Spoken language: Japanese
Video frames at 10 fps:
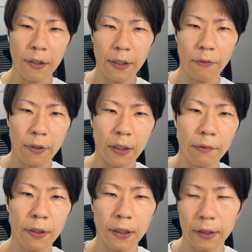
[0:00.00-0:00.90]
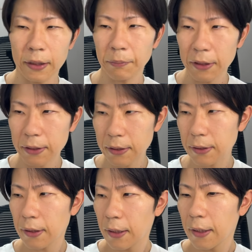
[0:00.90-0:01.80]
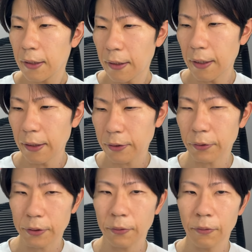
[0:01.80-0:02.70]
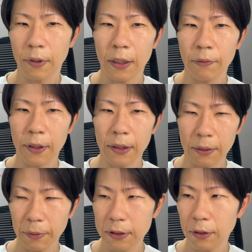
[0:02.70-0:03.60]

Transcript: えお金はかけてます、えそこそこのお金はかけてます。